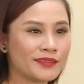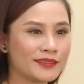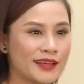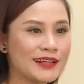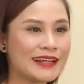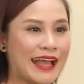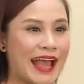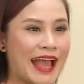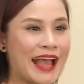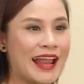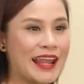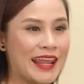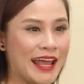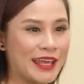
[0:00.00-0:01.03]
tất
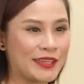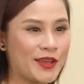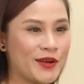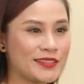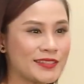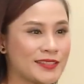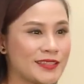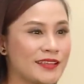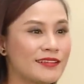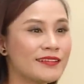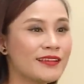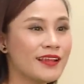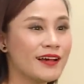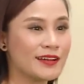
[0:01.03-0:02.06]
cả là do
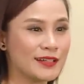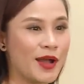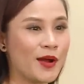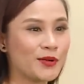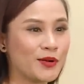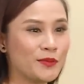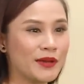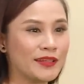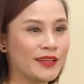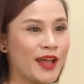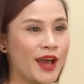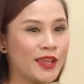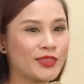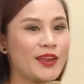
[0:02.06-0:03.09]
chính lời nói của mình,
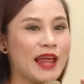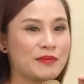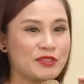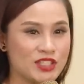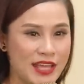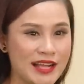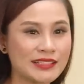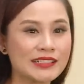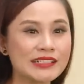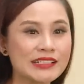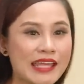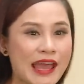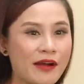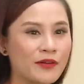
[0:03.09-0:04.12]
nó làm sát
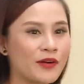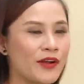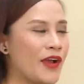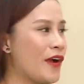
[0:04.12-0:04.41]
thương nhau.